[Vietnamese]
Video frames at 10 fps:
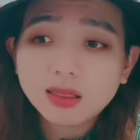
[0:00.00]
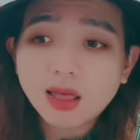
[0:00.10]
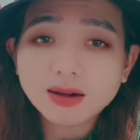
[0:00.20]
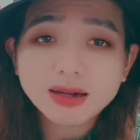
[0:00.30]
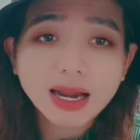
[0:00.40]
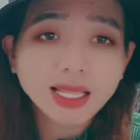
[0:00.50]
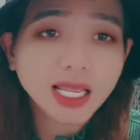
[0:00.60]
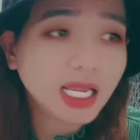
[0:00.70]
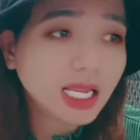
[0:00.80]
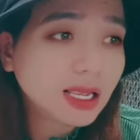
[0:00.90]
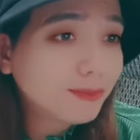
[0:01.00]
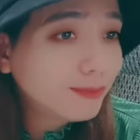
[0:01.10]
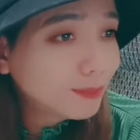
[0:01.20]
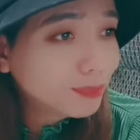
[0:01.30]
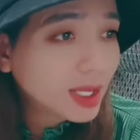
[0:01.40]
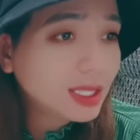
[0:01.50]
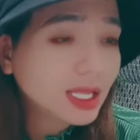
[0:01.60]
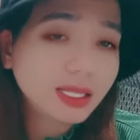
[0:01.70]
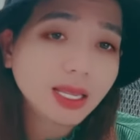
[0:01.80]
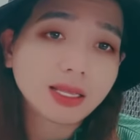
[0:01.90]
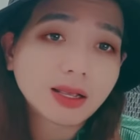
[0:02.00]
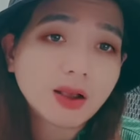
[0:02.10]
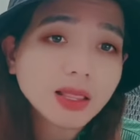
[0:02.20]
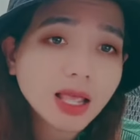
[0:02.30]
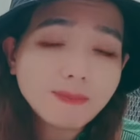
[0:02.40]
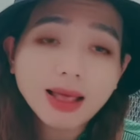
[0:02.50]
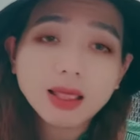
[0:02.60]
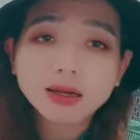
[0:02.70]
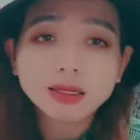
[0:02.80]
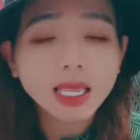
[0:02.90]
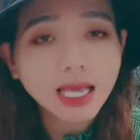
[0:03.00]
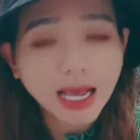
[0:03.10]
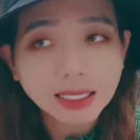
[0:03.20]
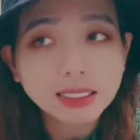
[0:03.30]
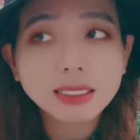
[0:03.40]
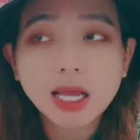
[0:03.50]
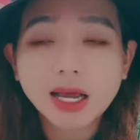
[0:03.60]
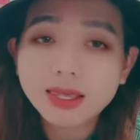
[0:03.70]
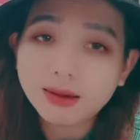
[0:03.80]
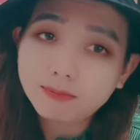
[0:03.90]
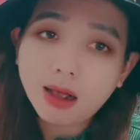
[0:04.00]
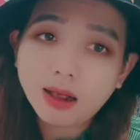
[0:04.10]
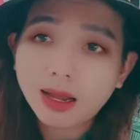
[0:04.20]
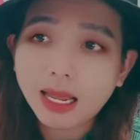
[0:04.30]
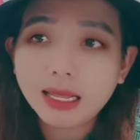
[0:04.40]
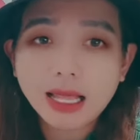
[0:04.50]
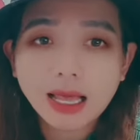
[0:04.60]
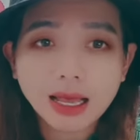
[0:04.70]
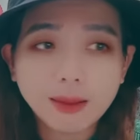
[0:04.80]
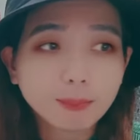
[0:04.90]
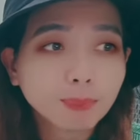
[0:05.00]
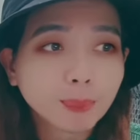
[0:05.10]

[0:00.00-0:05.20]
thật ra thì thì thì thì có thể bản thân chí cảnh vợ diệt bân hay là